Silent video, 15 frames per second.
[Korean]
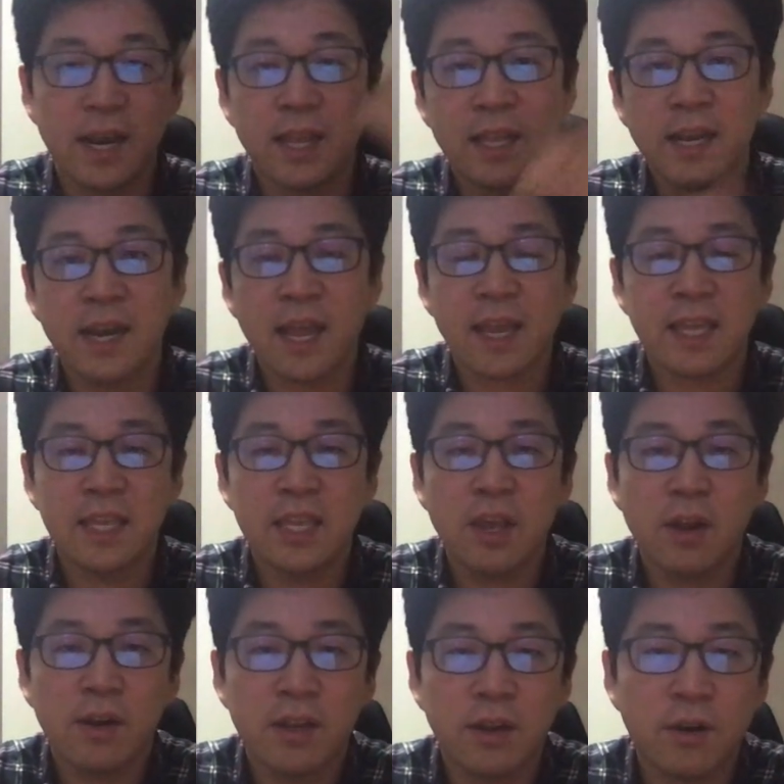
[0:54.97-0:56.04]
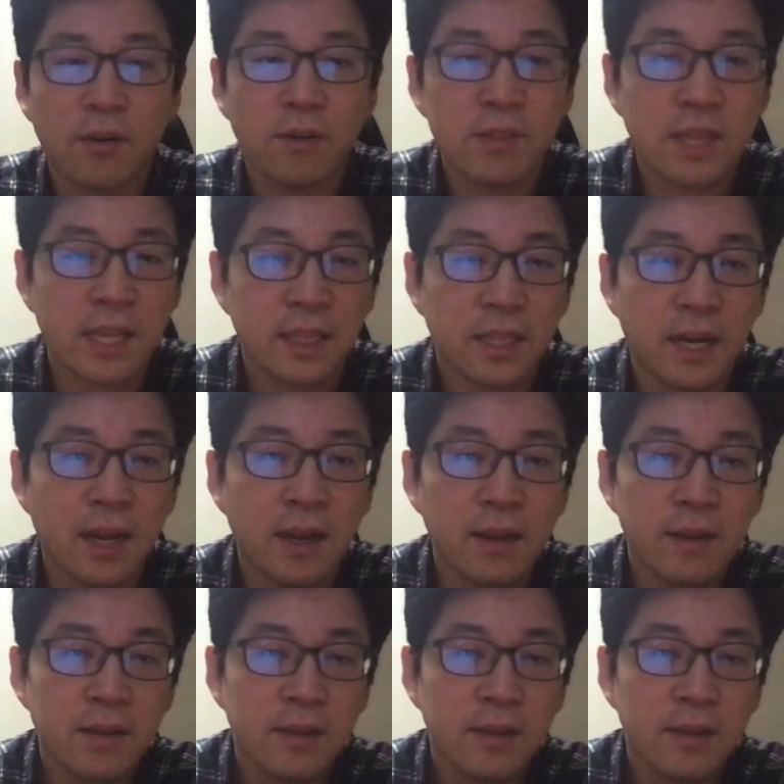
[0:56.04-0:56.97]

1행 2열 이런 것이 아니라